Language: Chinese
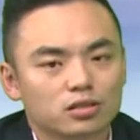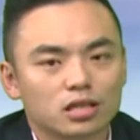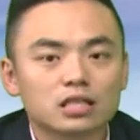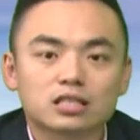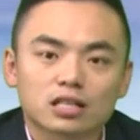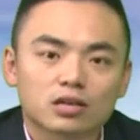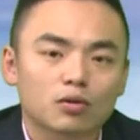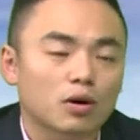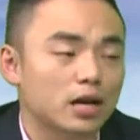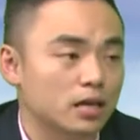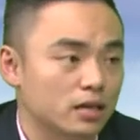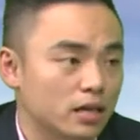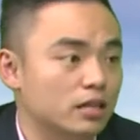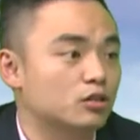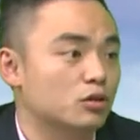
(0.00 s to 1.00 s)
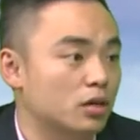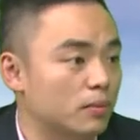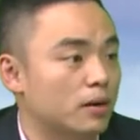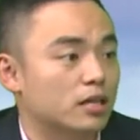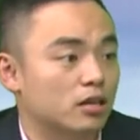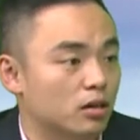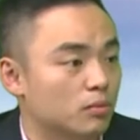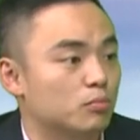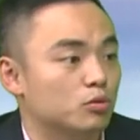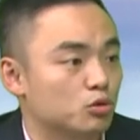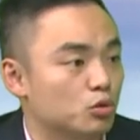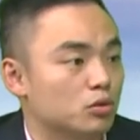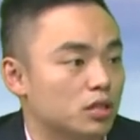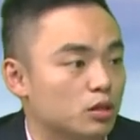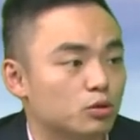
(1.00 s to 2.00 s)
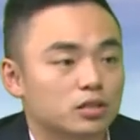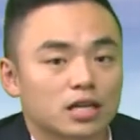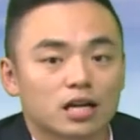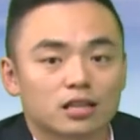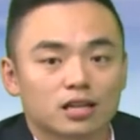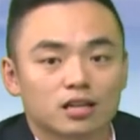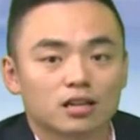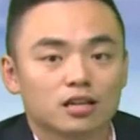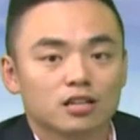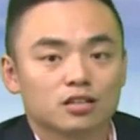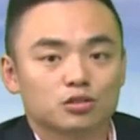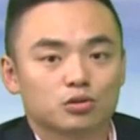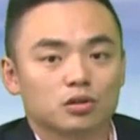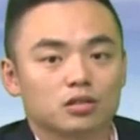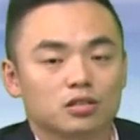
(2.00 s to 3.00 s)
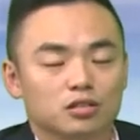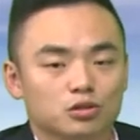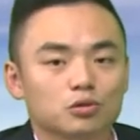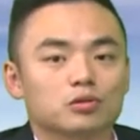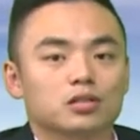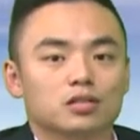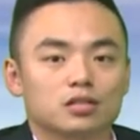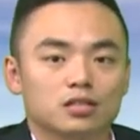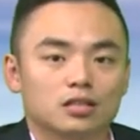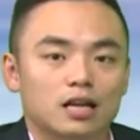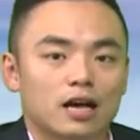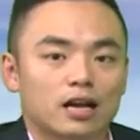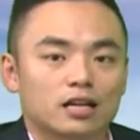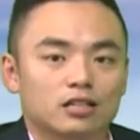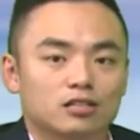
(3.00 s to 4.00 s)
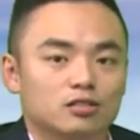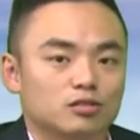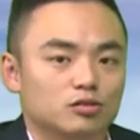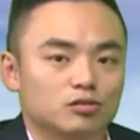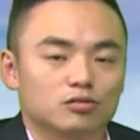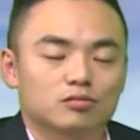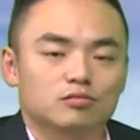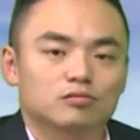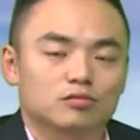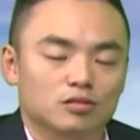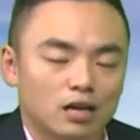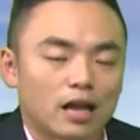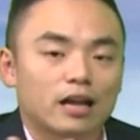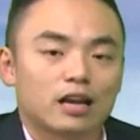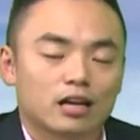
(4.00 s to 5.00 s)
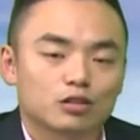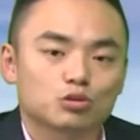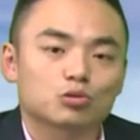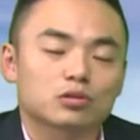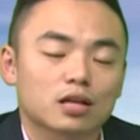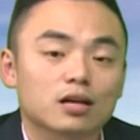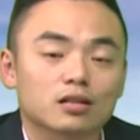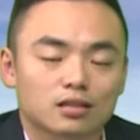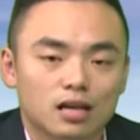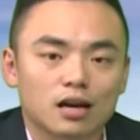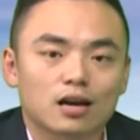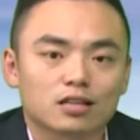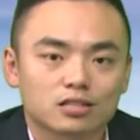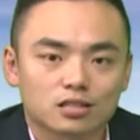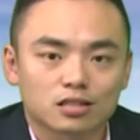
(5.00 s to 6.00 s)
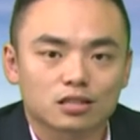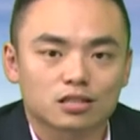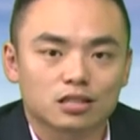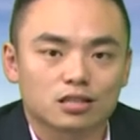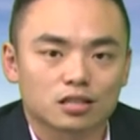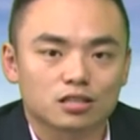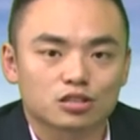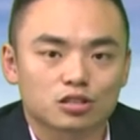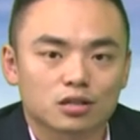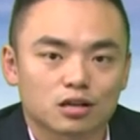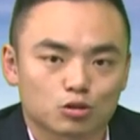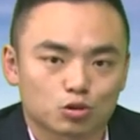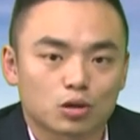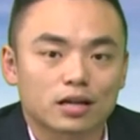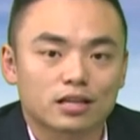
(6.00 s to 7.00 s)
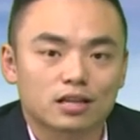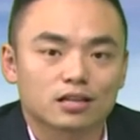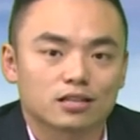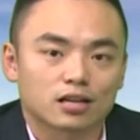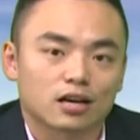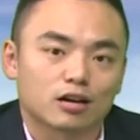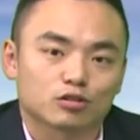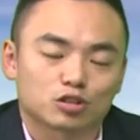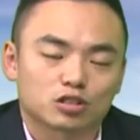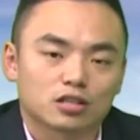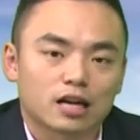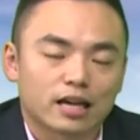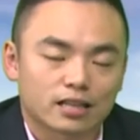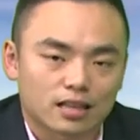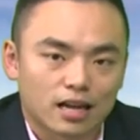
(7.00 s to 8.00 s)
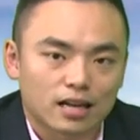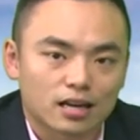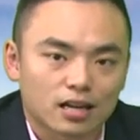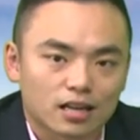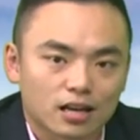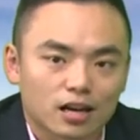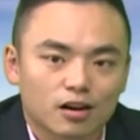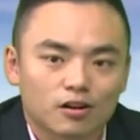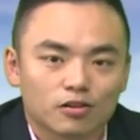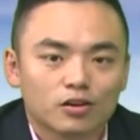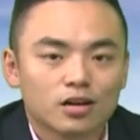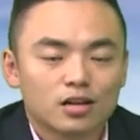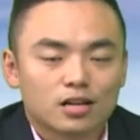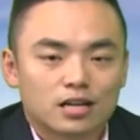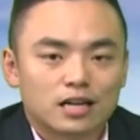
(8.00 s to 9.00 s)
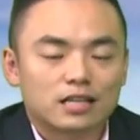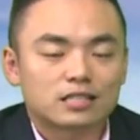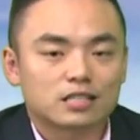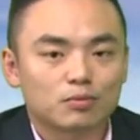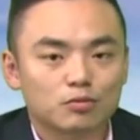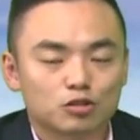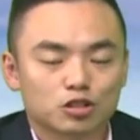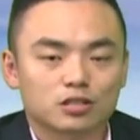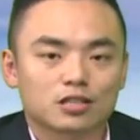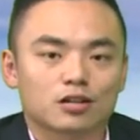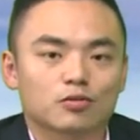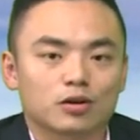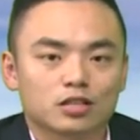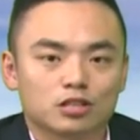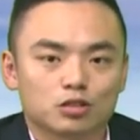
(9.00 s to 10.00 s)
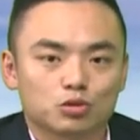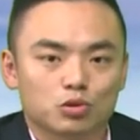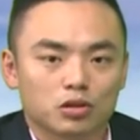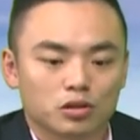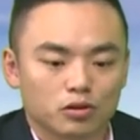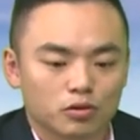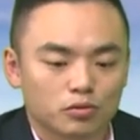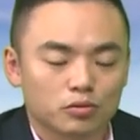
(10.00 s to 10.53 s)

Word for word: 是一千块以内就可以买到很不错的瑜伽垫，所以你就可以来。来来做，当当然，这个一定是要专业的老师来带领。然后，那节目时间的关系，最